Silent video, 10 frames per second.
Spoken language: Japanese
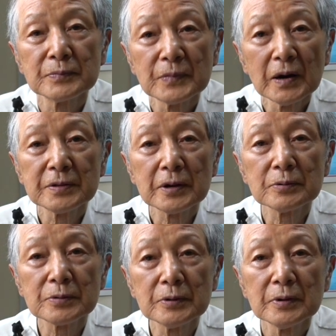あ、な
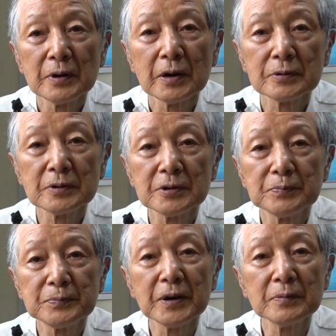るほど。いっ
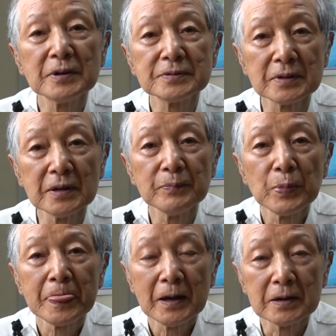ぱいいますね。
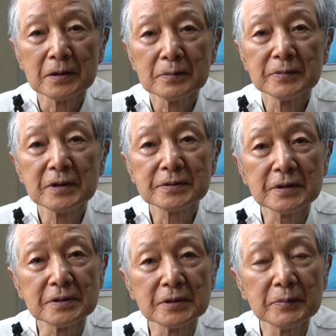はい、皆さ
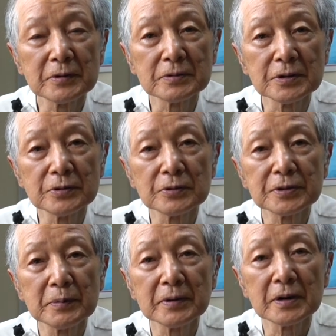ん生のリンゴを
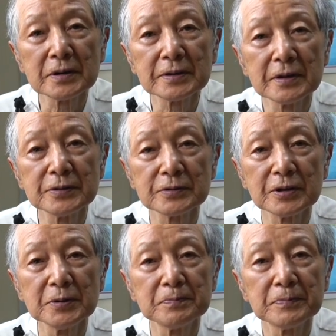食べられてって言っ
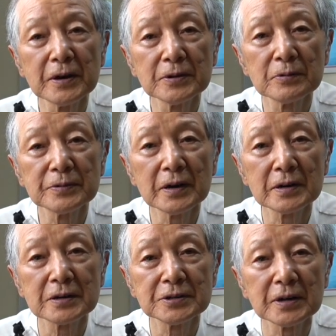て、いっぱいいろんな
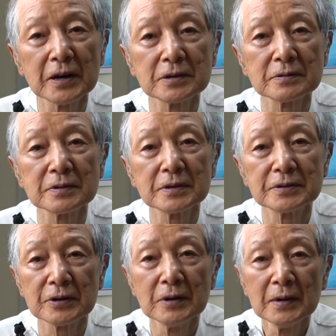話があるんで
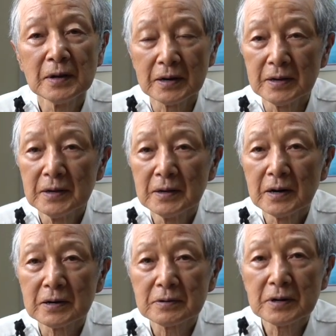すよ。はい、
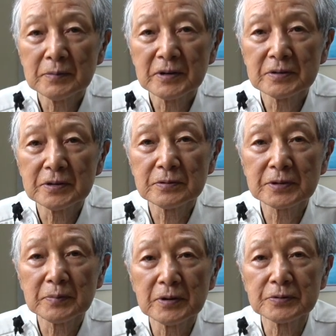生のリンゴを
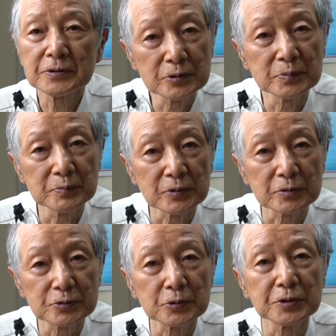食べると水分も
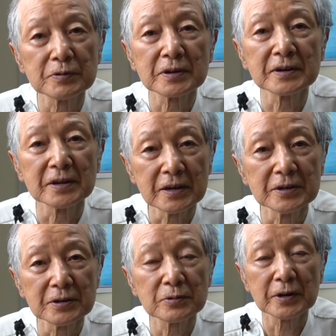取ってくださいね。
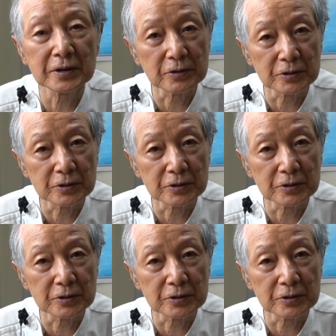リンゴの